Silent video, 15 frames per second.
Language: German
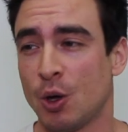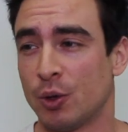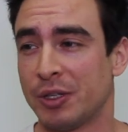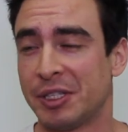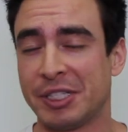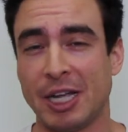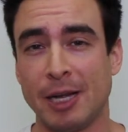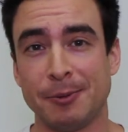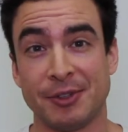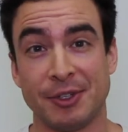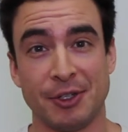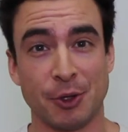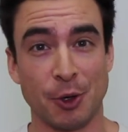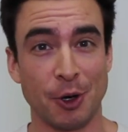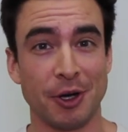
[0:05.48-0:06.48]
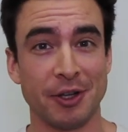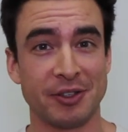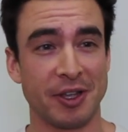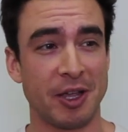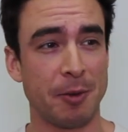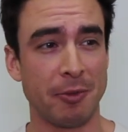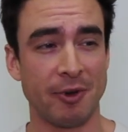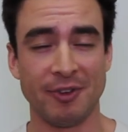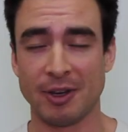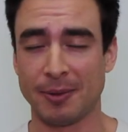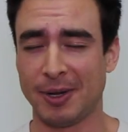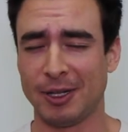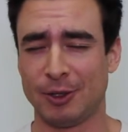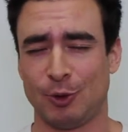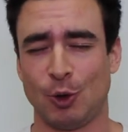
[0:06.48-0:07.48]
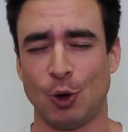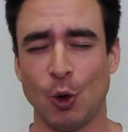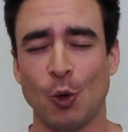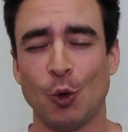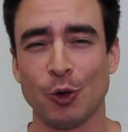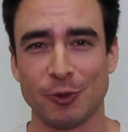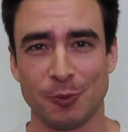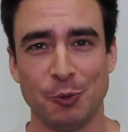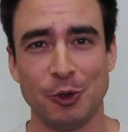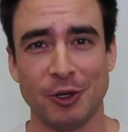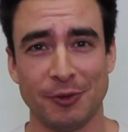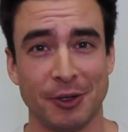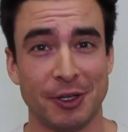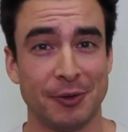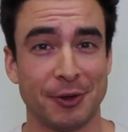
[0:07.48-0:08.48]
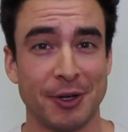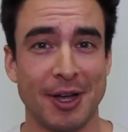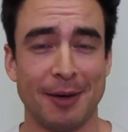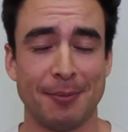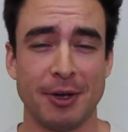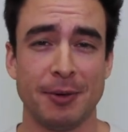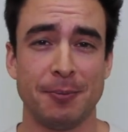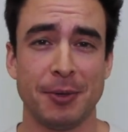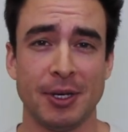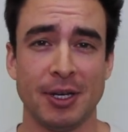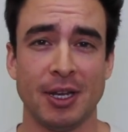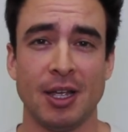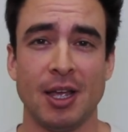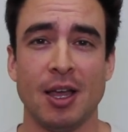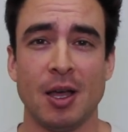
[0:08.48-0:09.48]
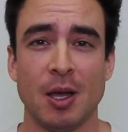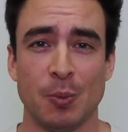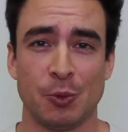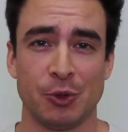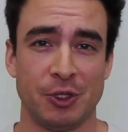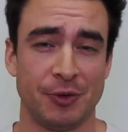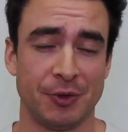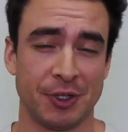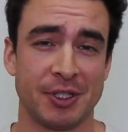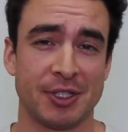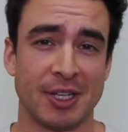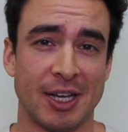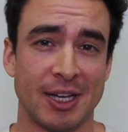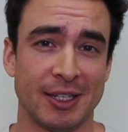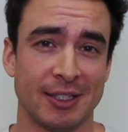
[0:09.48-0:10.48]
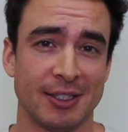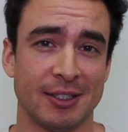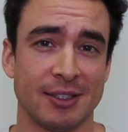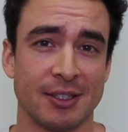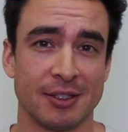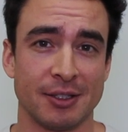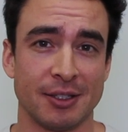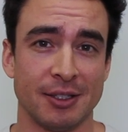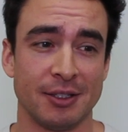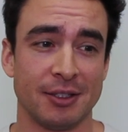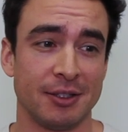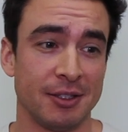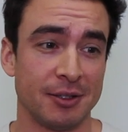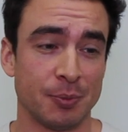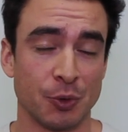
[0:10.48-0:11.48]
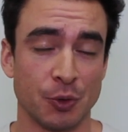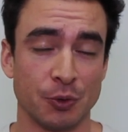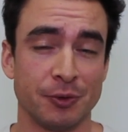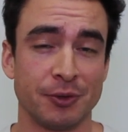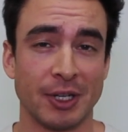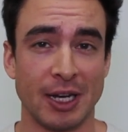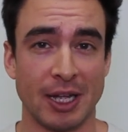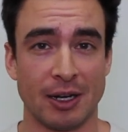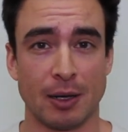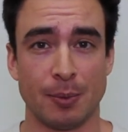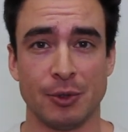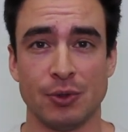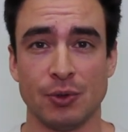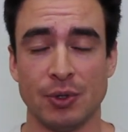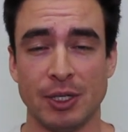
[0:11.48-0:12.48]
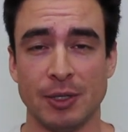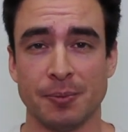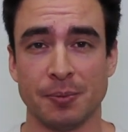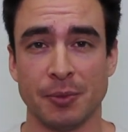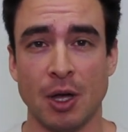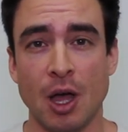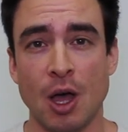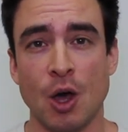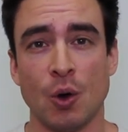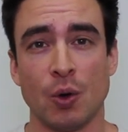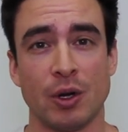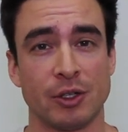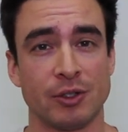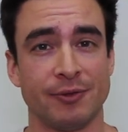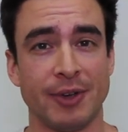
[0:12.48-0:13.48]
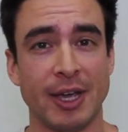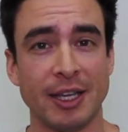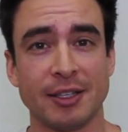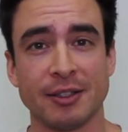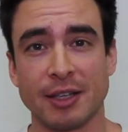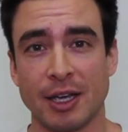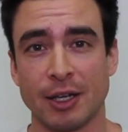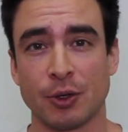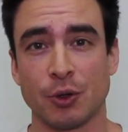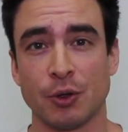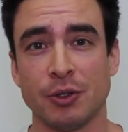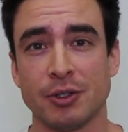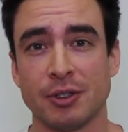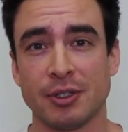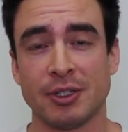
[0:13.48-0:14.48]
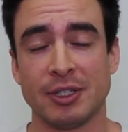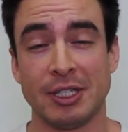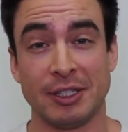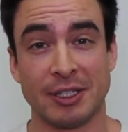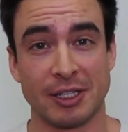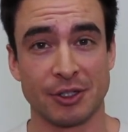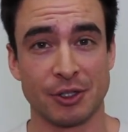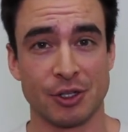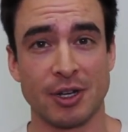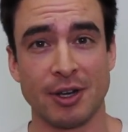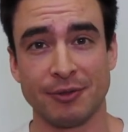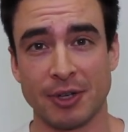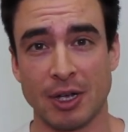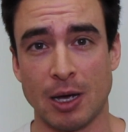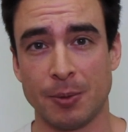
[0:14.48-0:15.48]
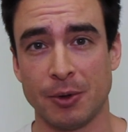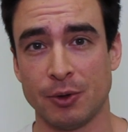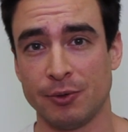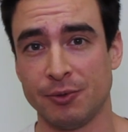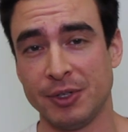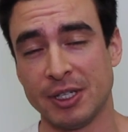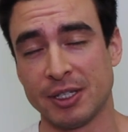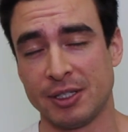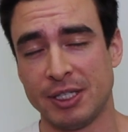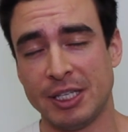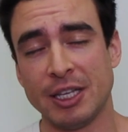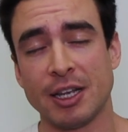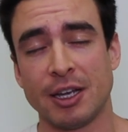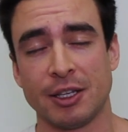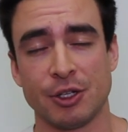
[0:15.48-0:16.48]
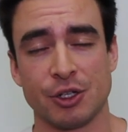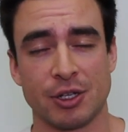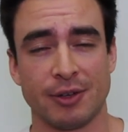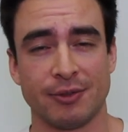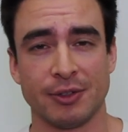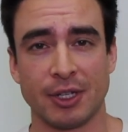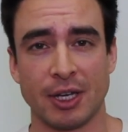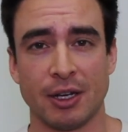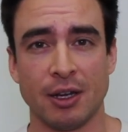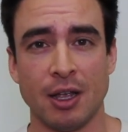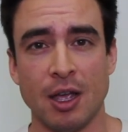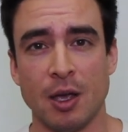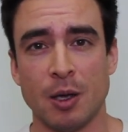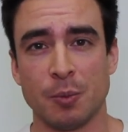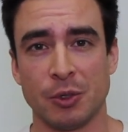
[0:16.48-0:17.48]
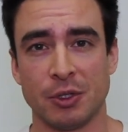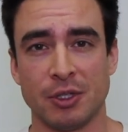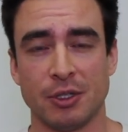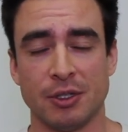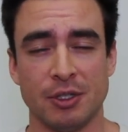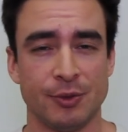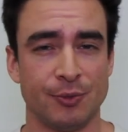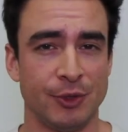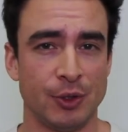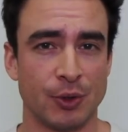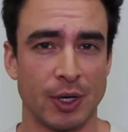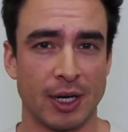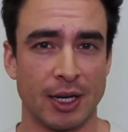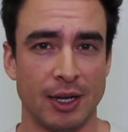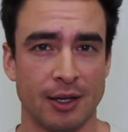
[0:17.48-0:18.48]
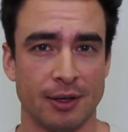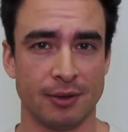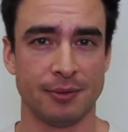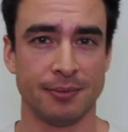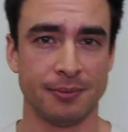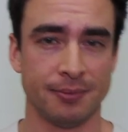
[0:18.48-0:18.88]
und selbst wenn ich heute immer wieder mal todmüde wirklich von der Arbeit bin, muss ich wirklich sagen, dass ich diesen Beruf gelernt habe zu lieben. Und aus welchen drei Gründen ich das geschafft habe und wie es jeder eigentlich schaffen kann, möchte ich in diesem Video erklären.